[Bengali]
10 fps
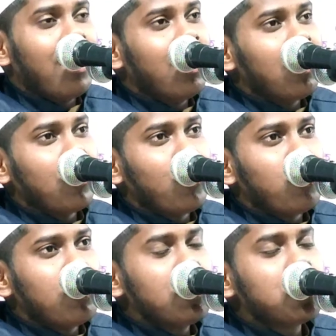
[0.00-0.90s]
আল্লাহর
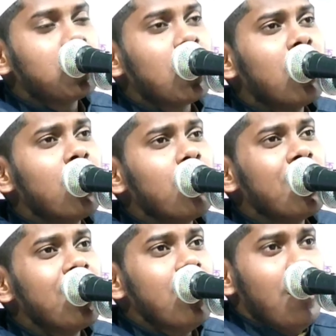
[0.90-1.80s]
নবী বিশ্ব
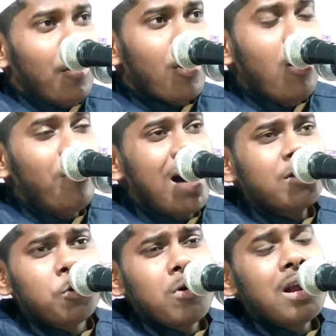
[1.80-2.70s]
নবী
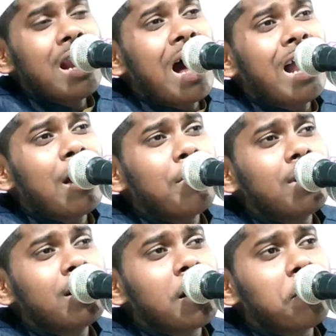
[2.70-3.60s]
রহমাতুল্লিল
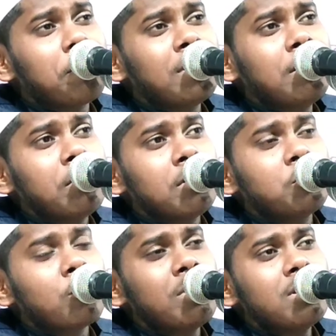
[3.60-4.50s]
আলমিনকে পৃথিবীর
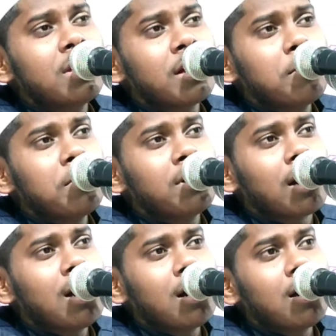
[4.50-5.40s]
জমিন থেকে
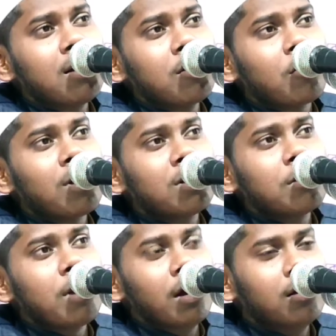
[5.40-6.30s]
বিদায় করে
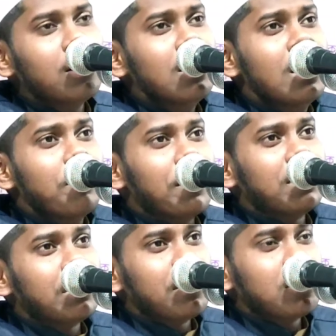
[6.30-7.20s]
দিবে
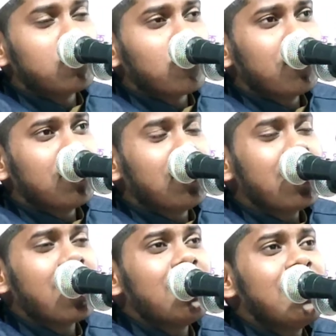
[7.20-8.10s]
পৃথিবীর জমিন
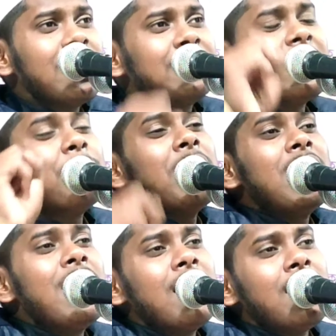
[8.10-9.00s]
থেকে নিয়ে যাবে